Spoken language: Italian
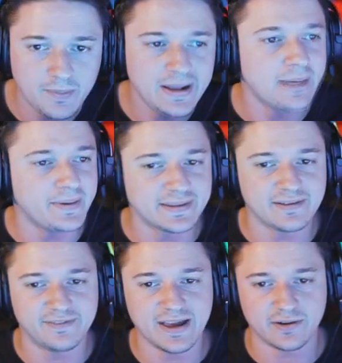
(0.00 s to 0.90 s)
Ma belle per
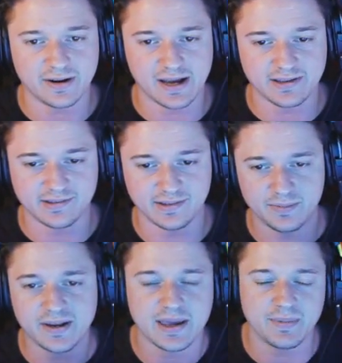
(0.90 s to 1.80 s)
davvero, ragazzi.
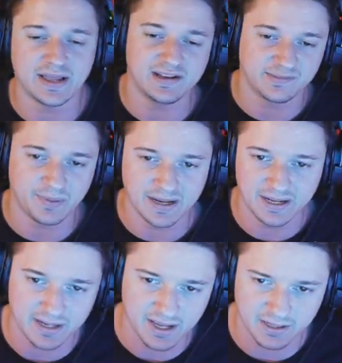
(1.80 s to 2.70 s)
Perché mi dà le
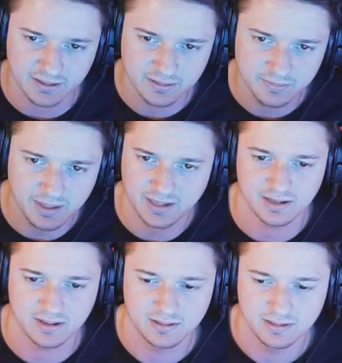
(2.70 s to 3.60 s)
spalle, Ariana?
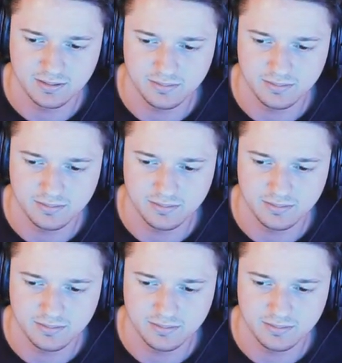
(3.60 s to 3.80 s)
Perché?